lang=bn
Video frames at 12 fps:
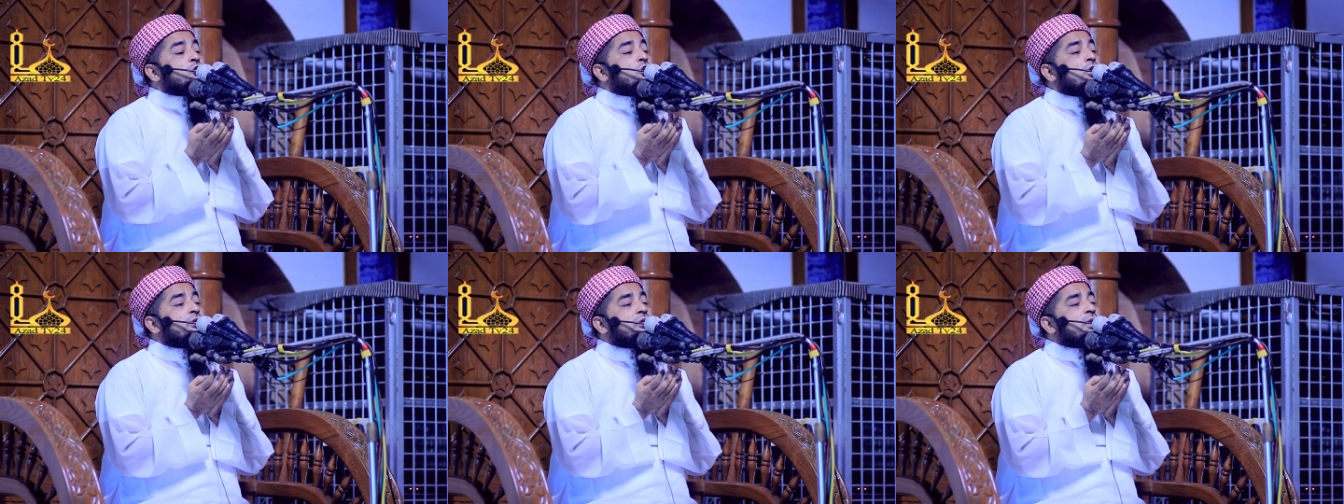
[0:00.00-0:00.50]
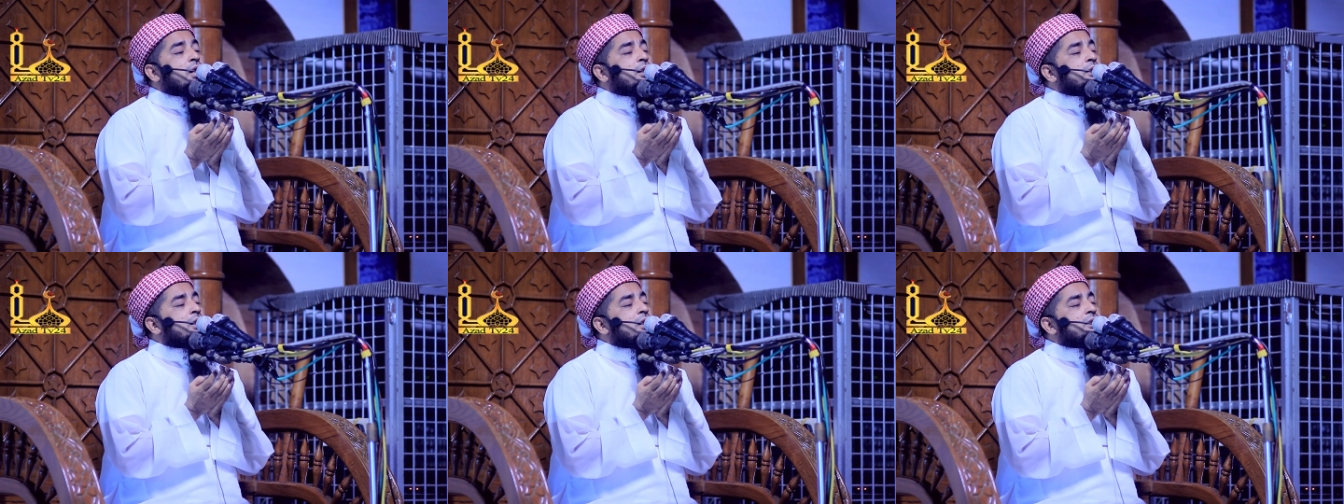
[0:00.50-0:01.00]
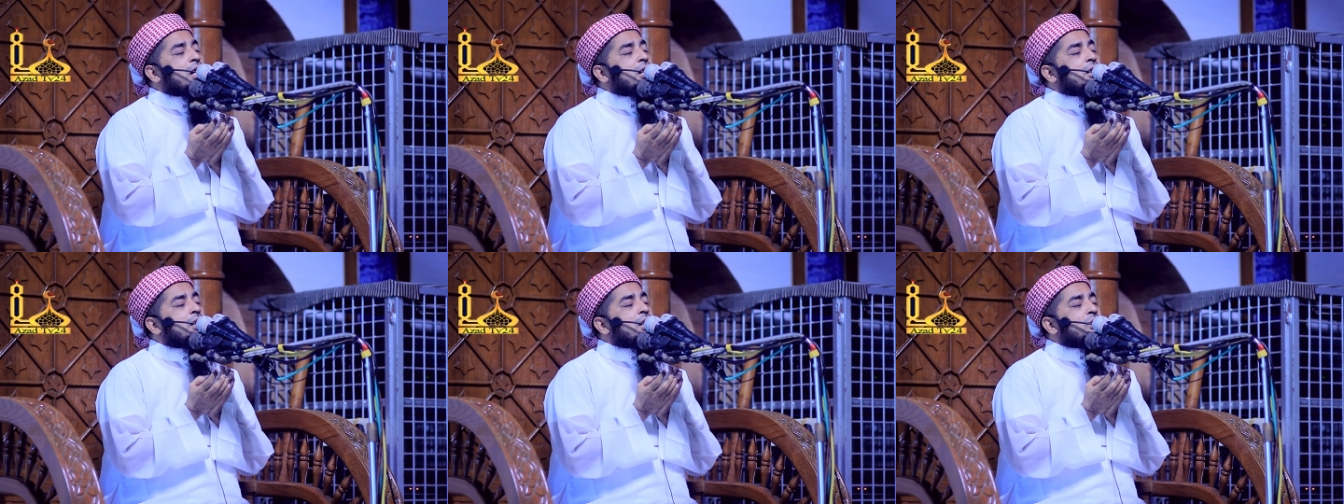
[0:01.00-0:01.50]
সন্তানরা
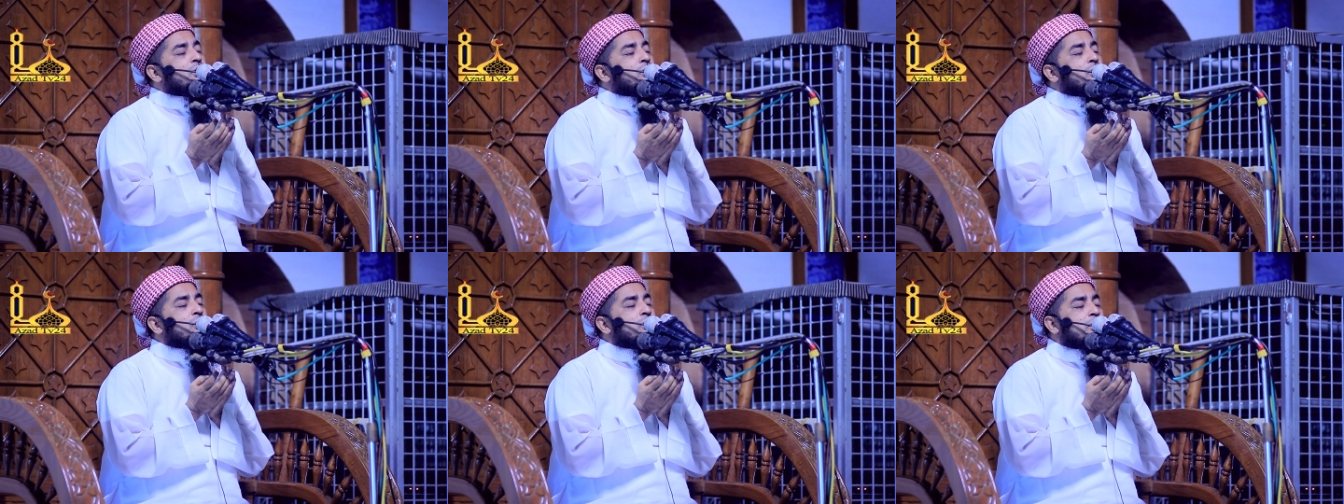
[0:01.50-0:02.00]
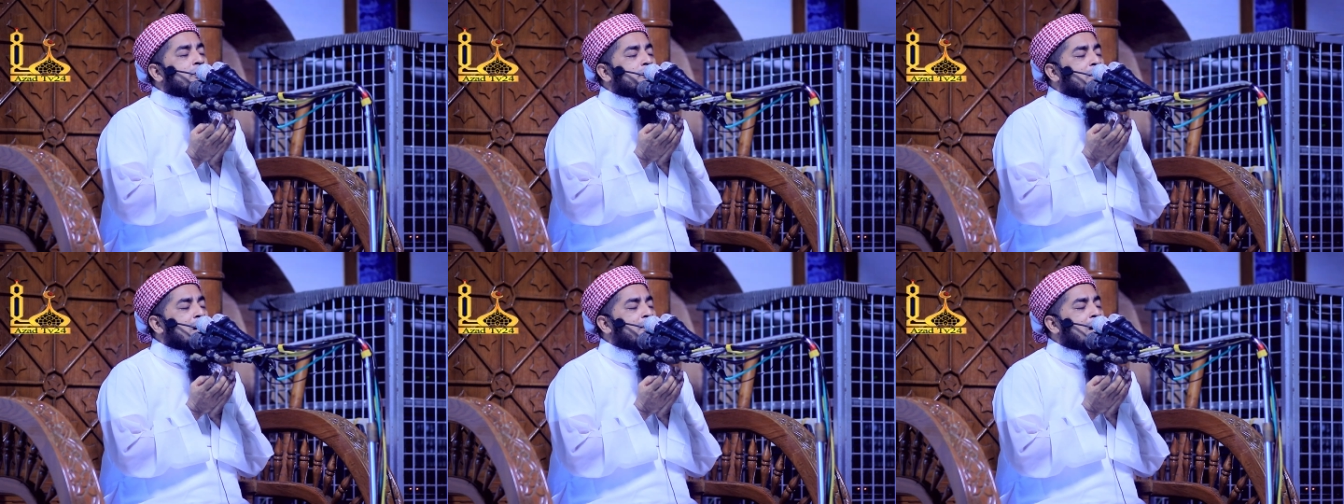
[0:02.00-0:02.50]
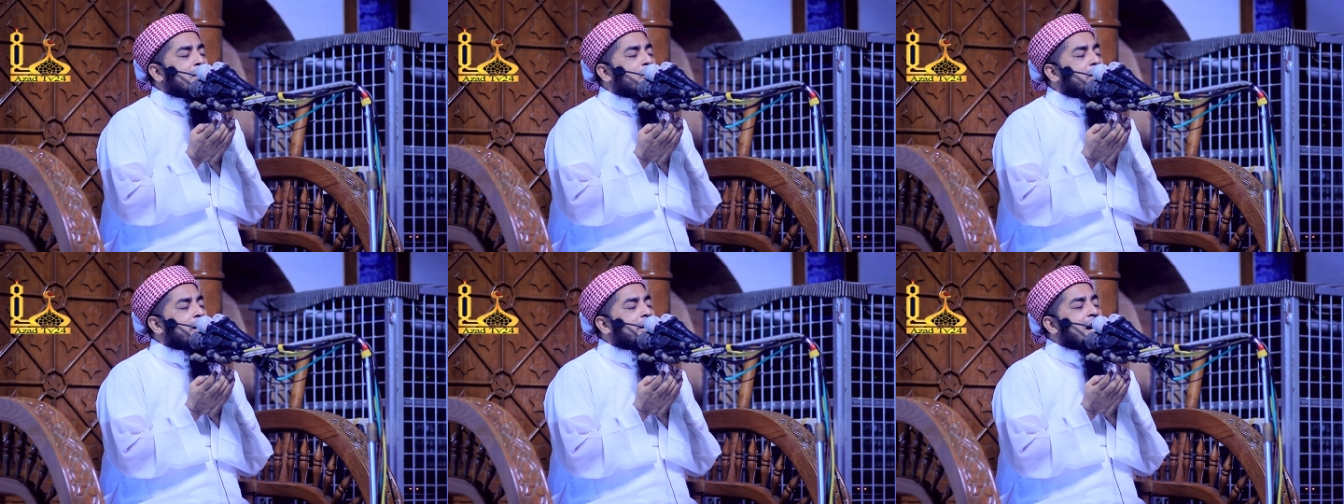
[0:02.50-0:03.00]
জানলে কোনোদিন বাবা
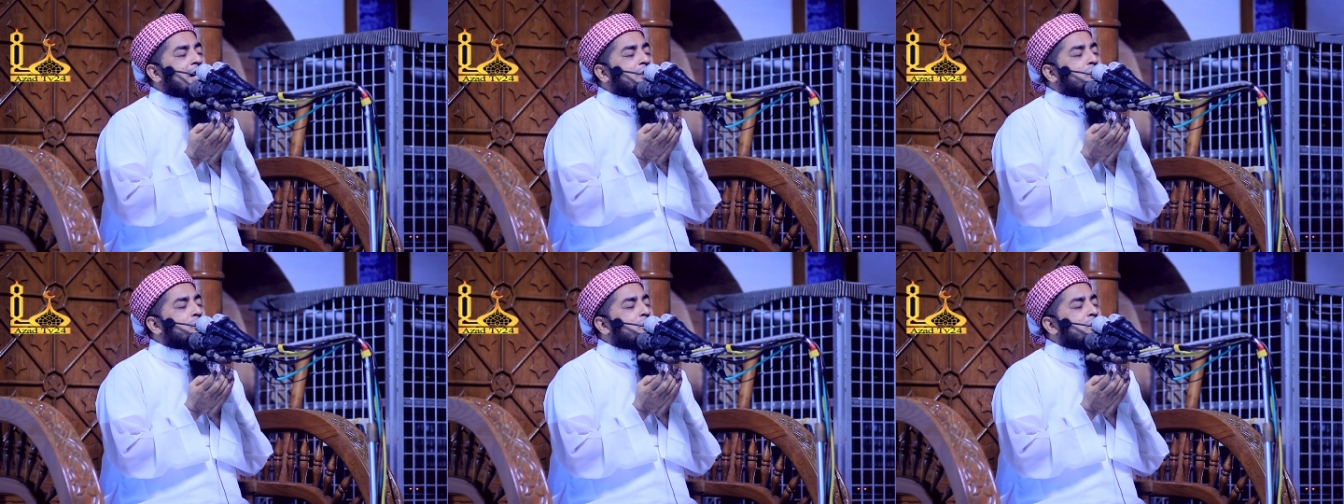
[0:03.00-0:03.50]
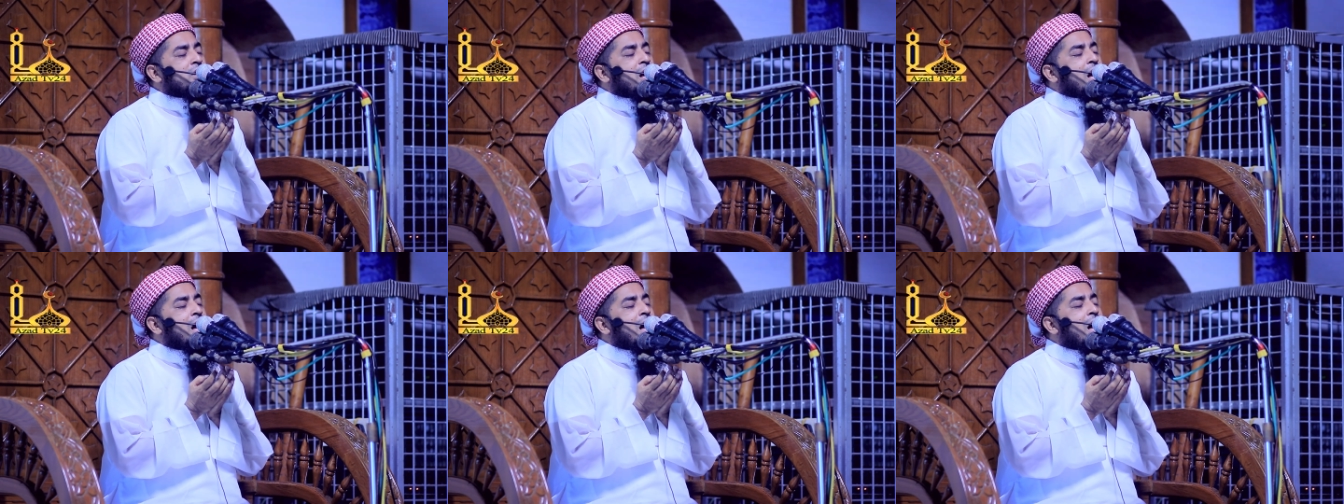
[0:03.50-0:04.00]
বলে ডাকতুলা